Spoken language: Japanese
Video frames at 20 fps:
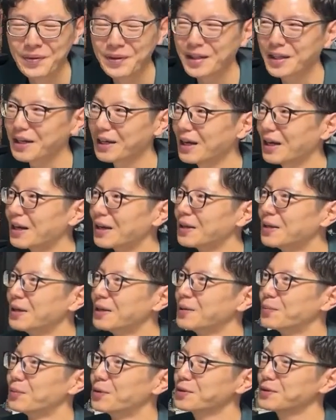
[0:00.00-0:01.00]
だから
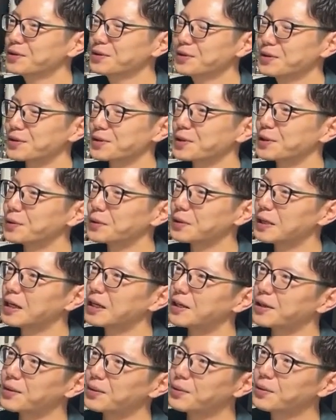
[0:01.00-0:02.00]
僕の予想
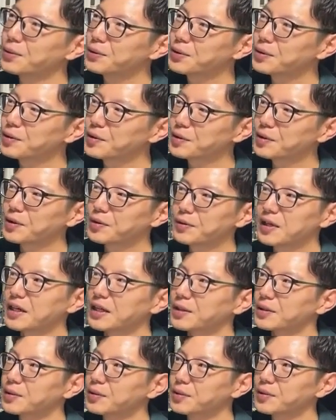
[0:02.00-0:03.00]
は弟
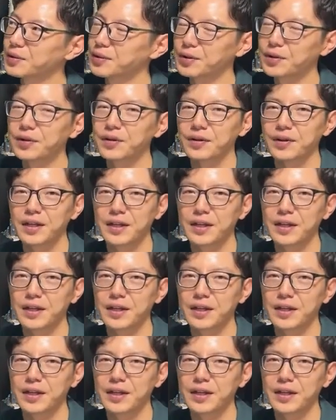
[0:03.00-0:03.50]
は唐の、